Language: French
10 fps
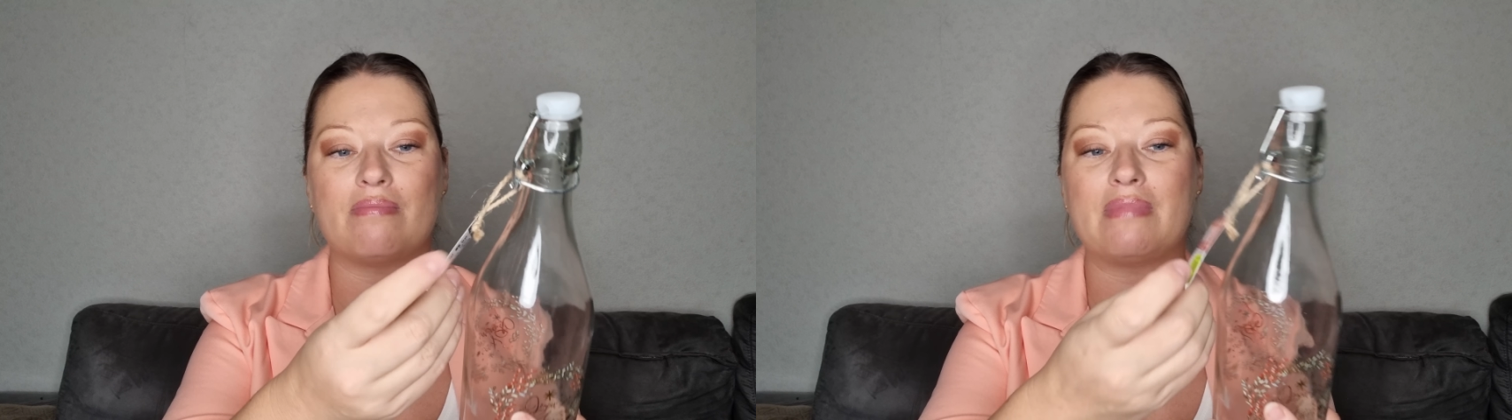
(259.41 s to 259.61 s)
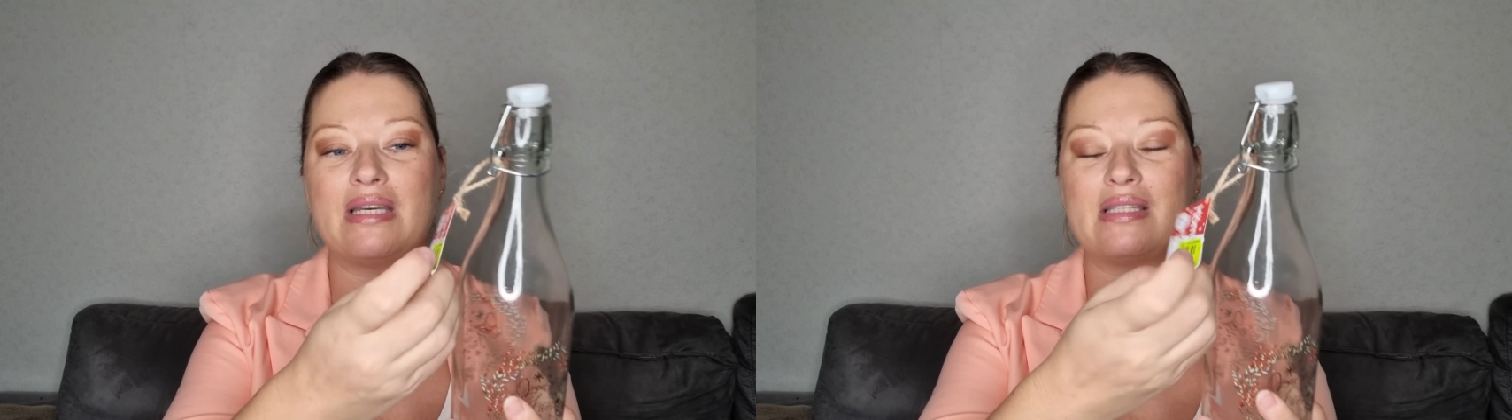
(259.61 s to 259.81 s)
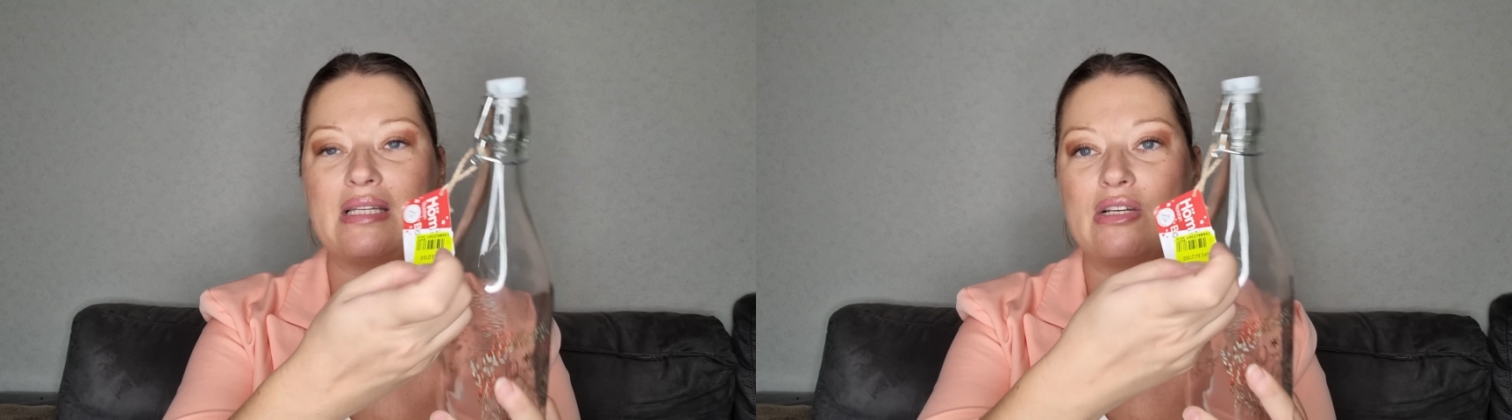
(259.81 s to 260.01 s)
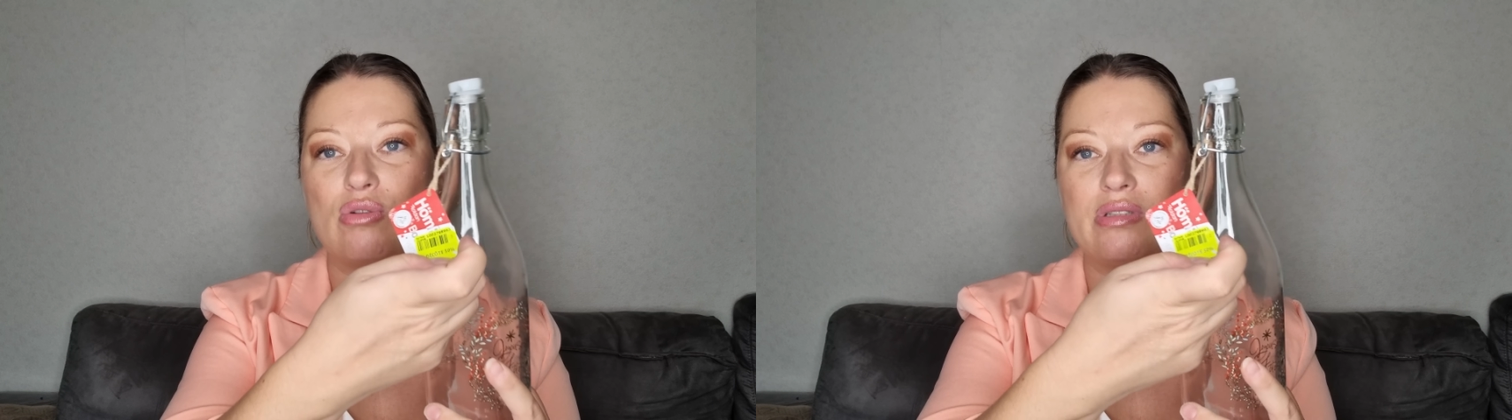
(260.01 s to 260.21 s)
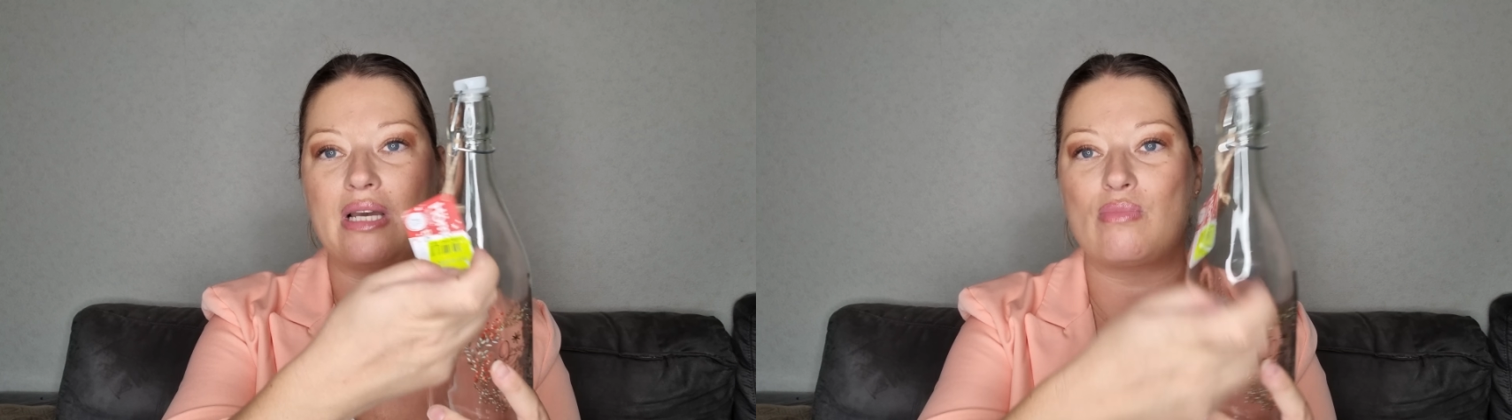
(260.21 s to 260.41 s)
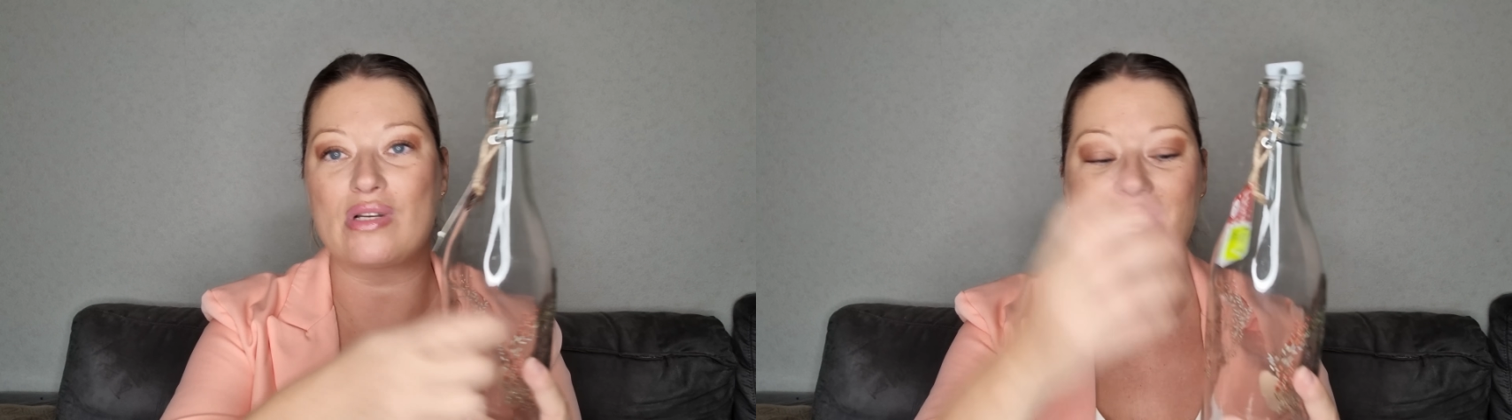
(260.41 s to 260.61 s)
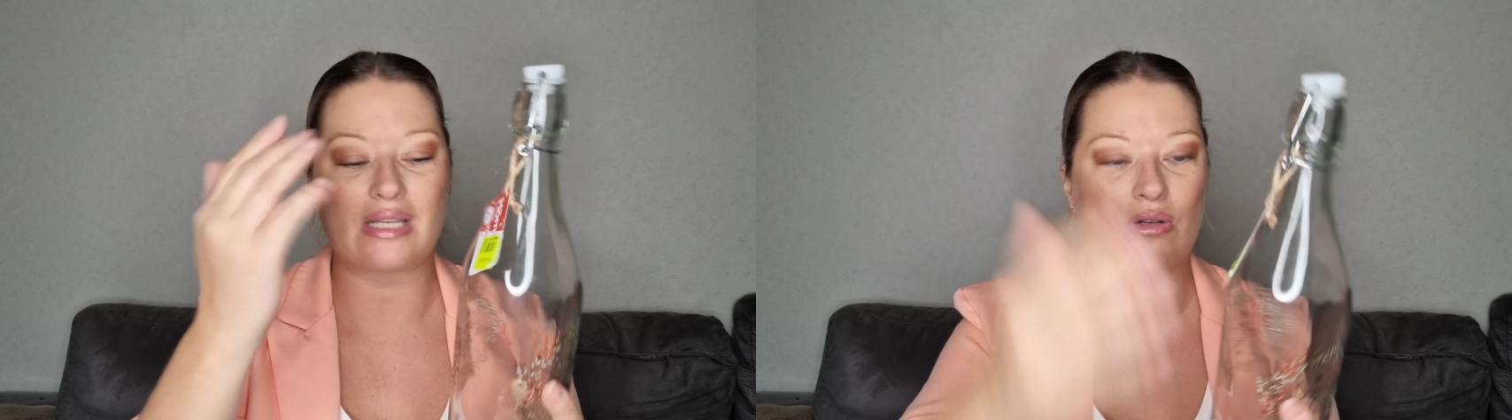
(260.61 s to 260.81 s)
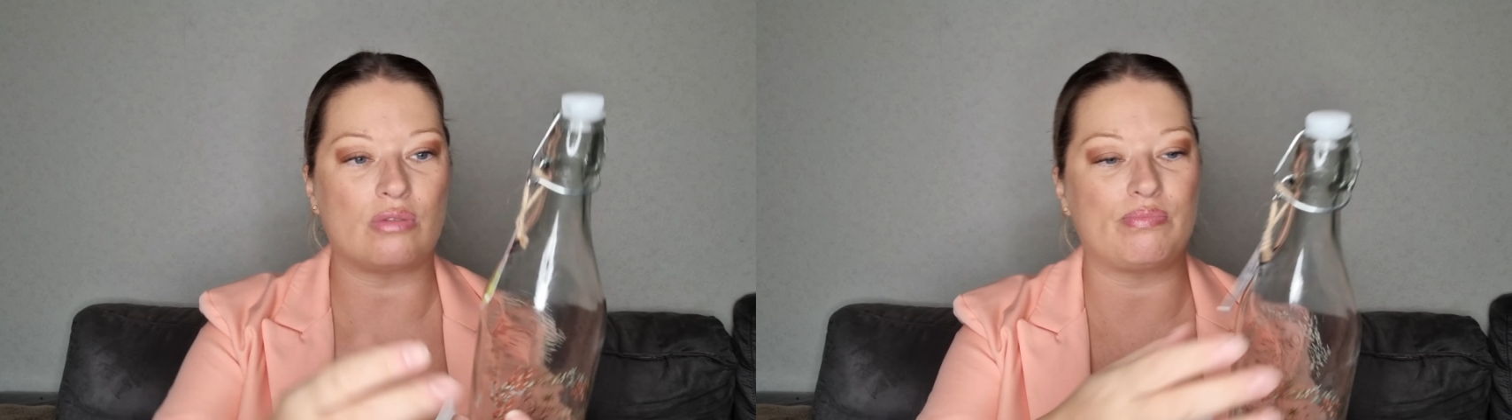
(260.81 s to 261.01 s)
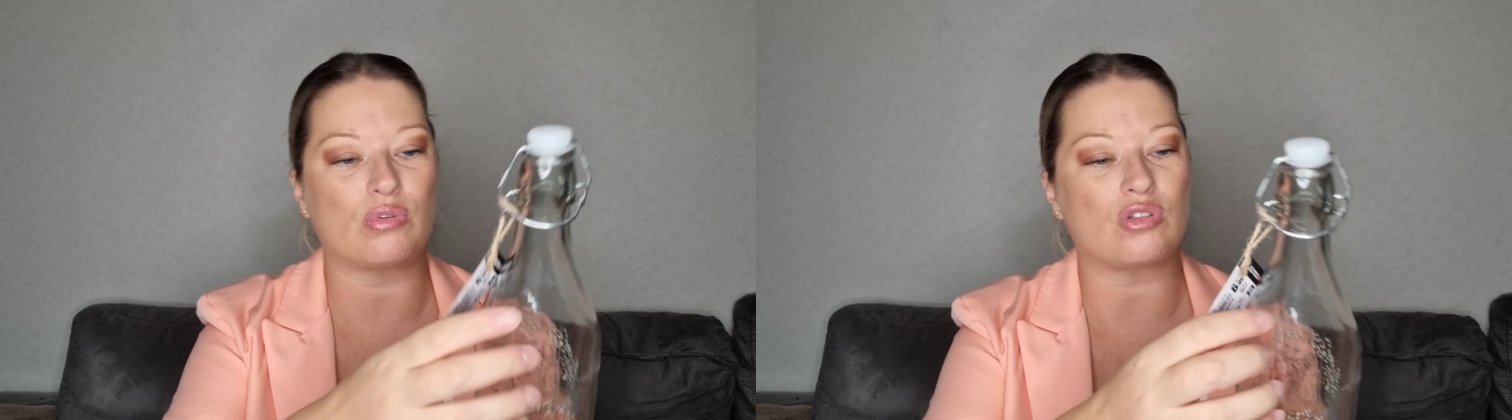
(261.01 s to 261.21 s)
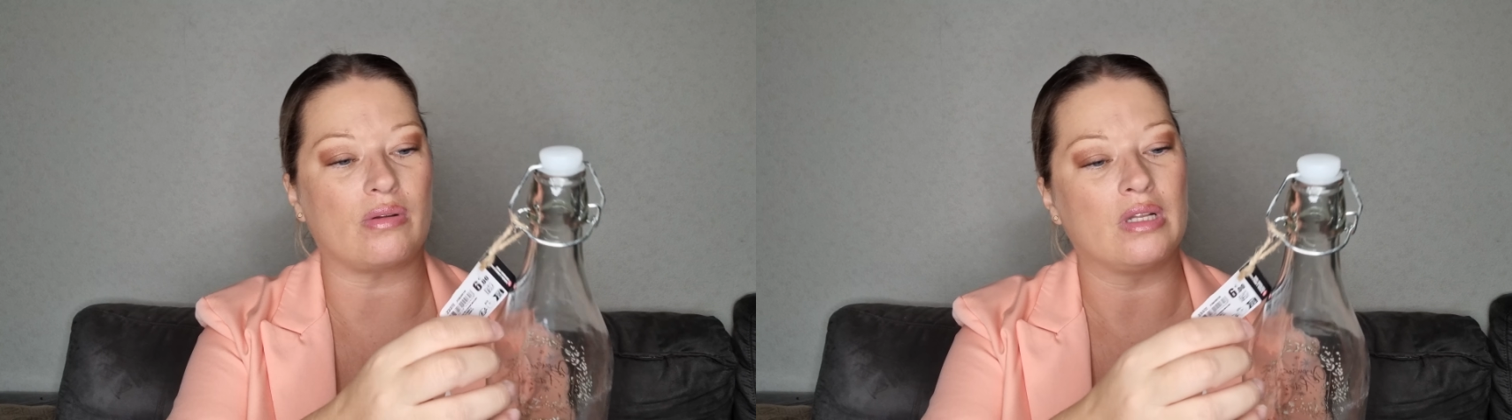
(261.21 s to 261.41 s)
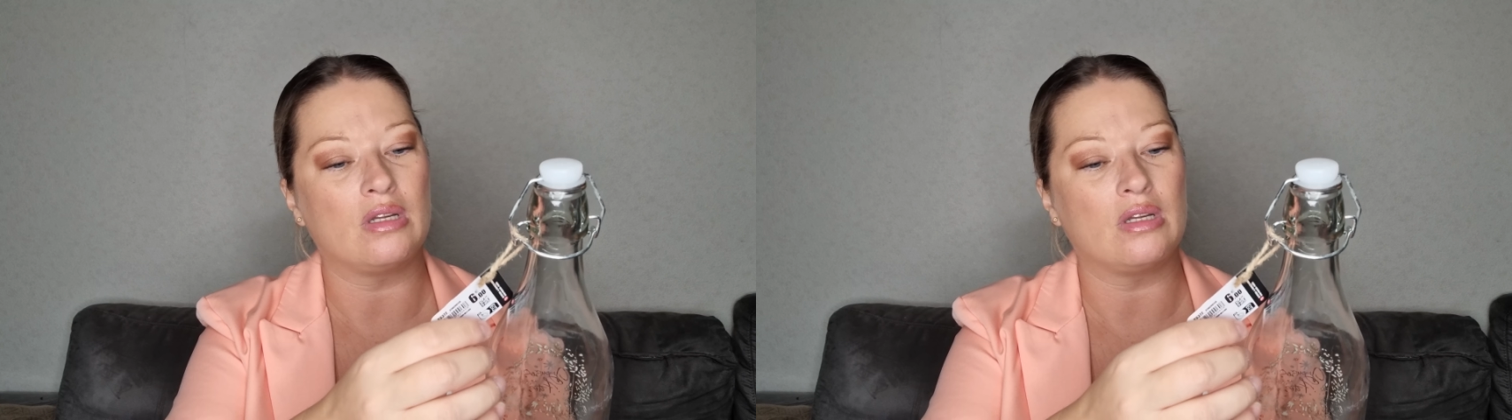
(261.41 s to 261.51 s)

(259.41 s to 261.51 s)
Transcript: mais c'est des côtés à moins 50%.